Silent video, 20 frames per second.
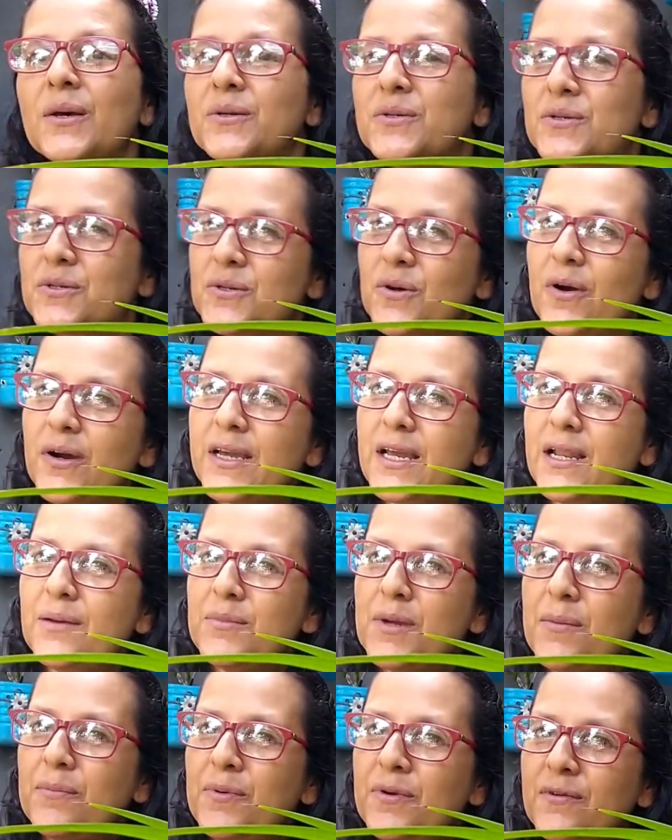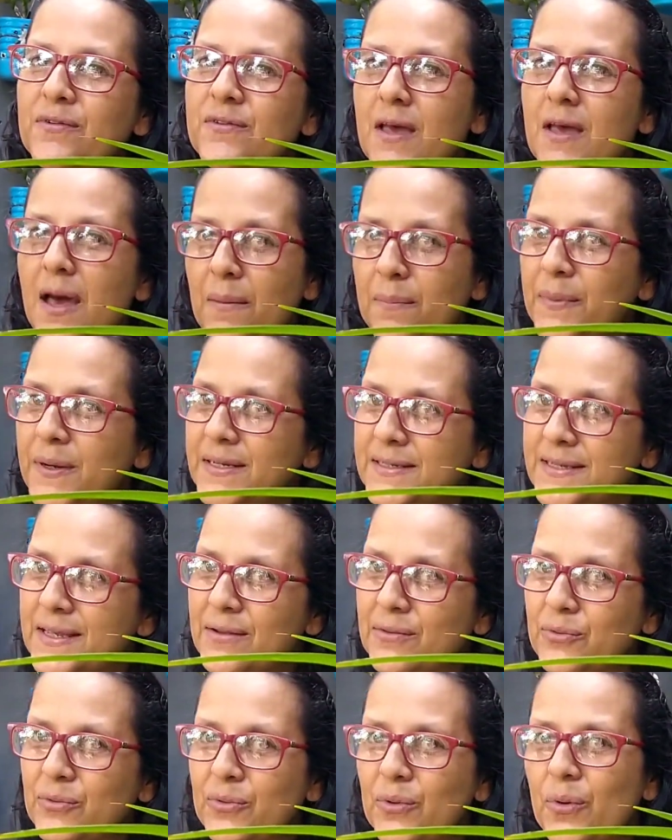Só que ela me
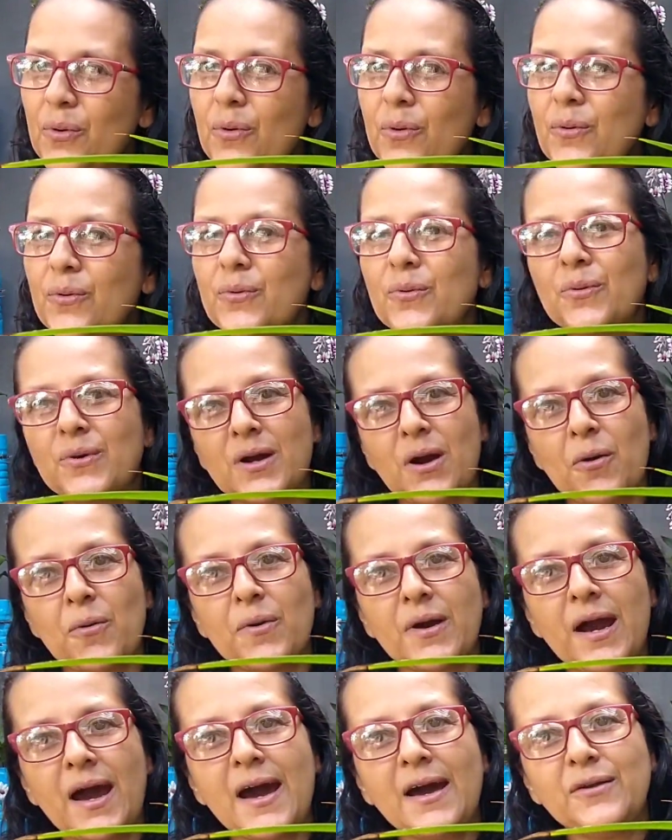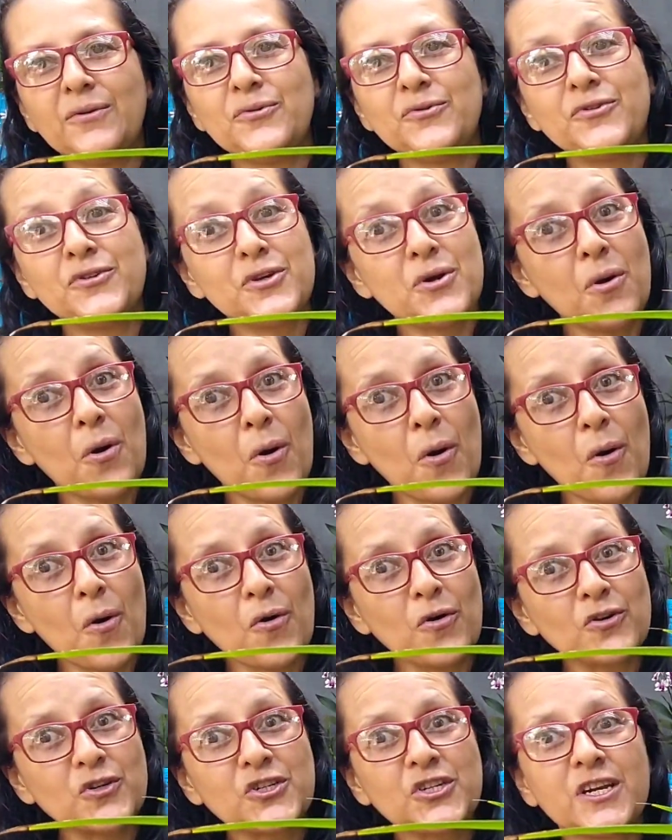apresentou o calcário de
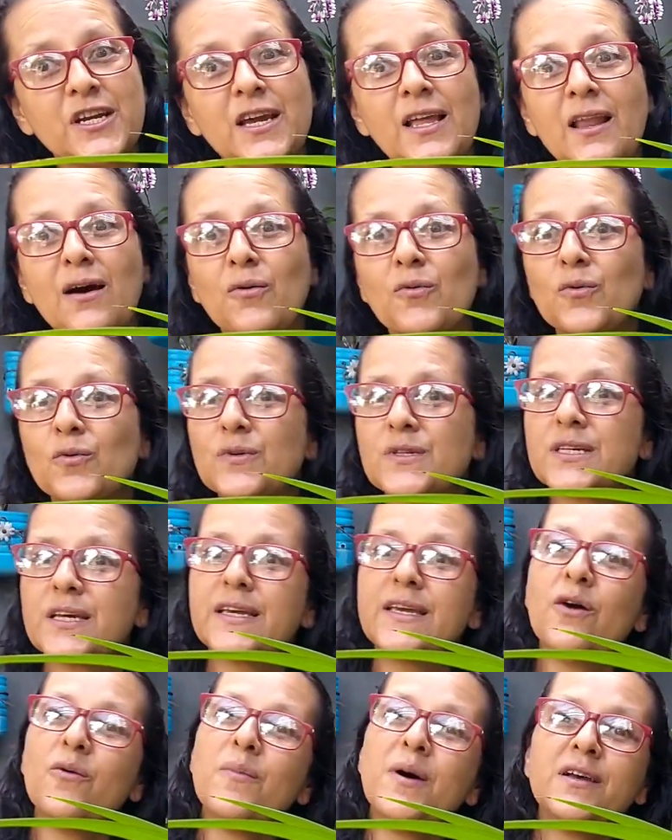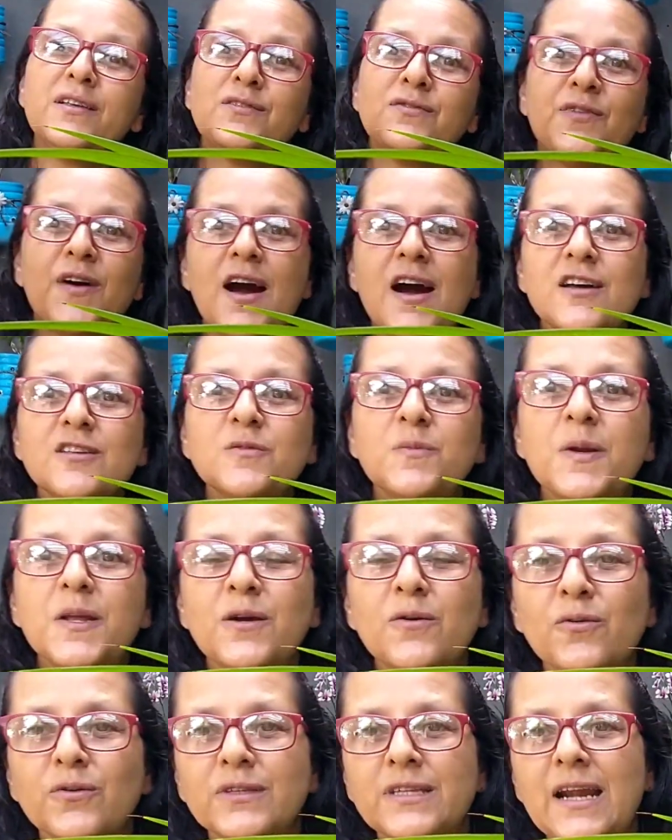rocha que ela usa, que é o mais fácil para
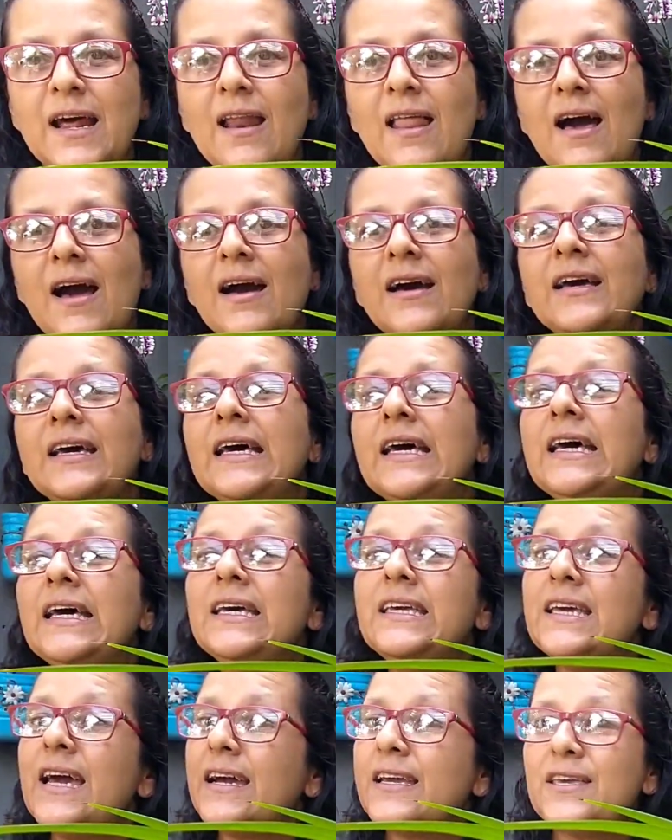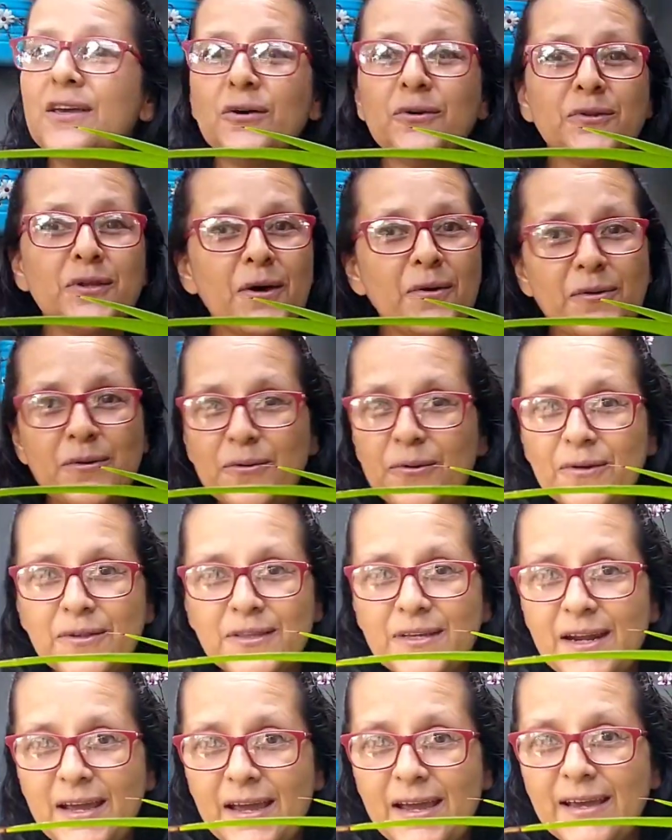encontrar lá, e aqui eu não
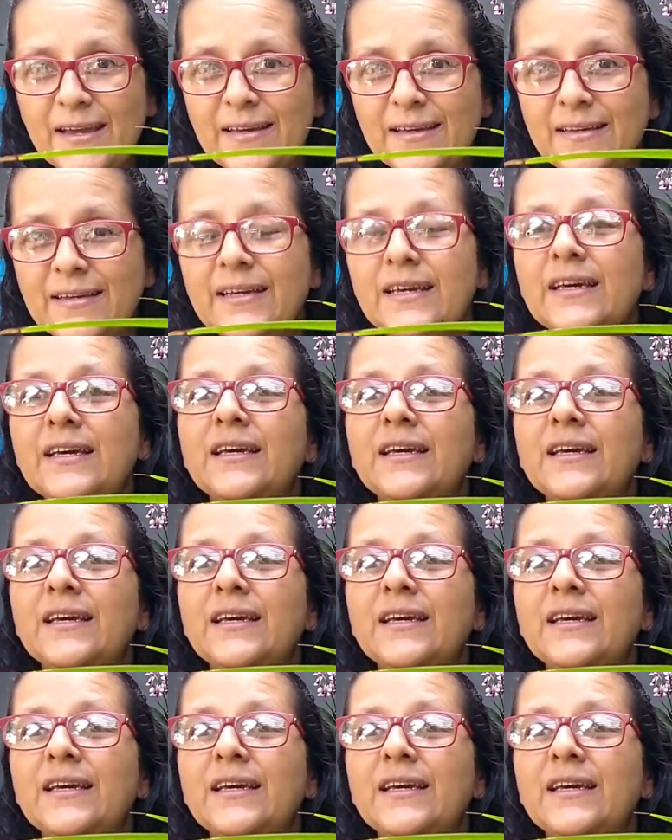encontrei.